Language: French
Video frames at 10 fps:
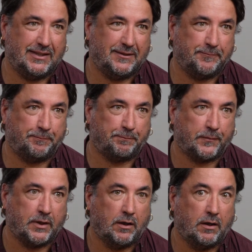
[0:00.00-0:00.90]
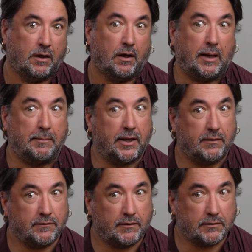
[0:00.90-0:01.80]
Euh, après,
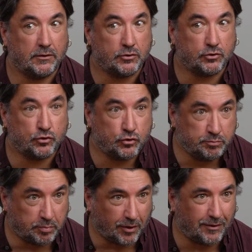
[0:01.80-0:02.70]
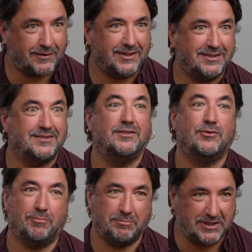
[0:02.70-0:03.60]
en tant que support, et s'ils
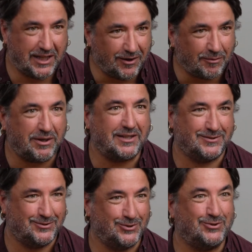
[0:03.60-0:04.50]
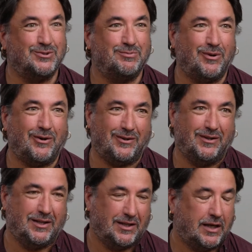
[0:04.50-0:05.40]
ont bien leur place de support,
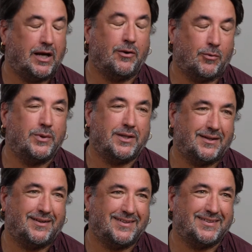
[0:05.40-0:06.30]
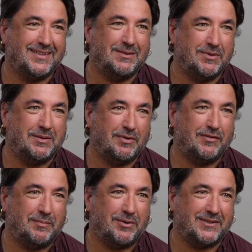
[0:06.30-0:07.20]
alors oui, euh, ils,
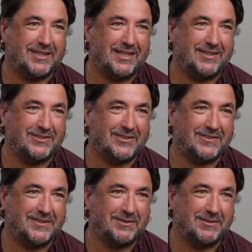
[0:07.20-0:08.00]
peuvent apporter quelque chose.